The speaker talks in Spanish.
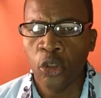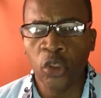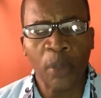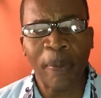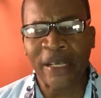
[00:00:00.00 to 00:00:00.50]

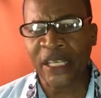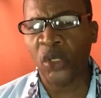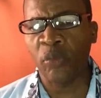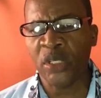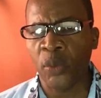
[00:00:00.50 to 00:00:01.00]
No pasa
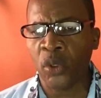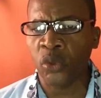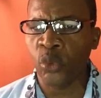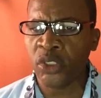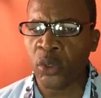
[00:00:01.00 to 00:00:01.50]
lo mismo
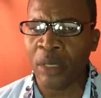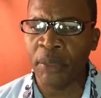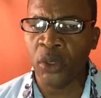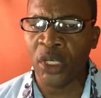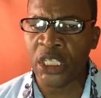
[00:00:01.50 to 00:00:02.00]
con nuestro
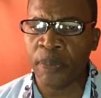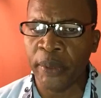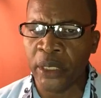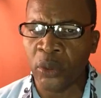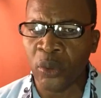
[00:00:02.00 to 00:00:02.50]
amigo el
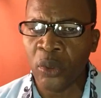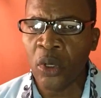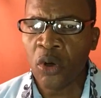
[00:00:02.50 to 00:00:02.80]
espíritu.